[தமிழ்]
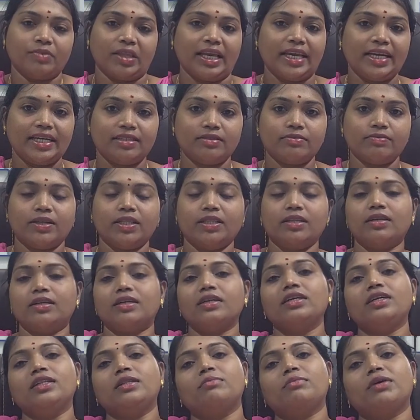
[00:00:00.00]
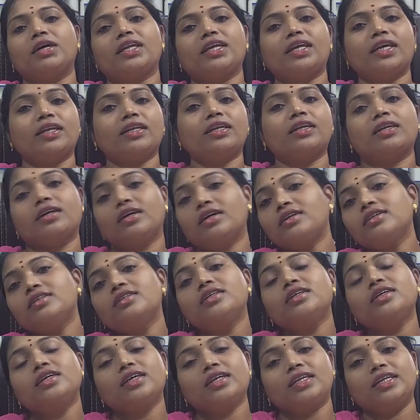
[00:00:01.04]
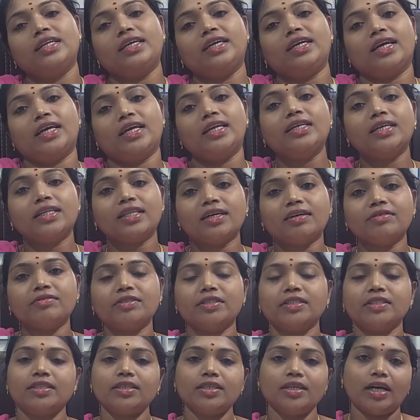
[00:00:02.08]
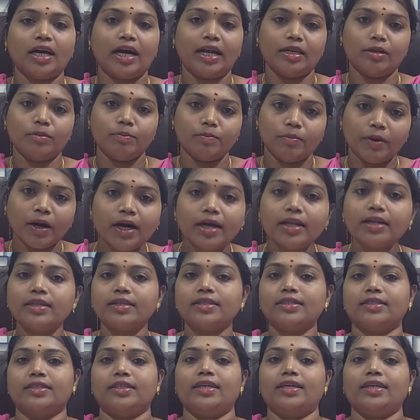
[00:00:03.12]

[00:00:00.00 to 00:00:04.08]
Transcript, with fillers: கேஸ் வந்திருக்கு இது மாதிரி என்னென்னா நீங்கள் என்ன தான் வந்து அட்பார்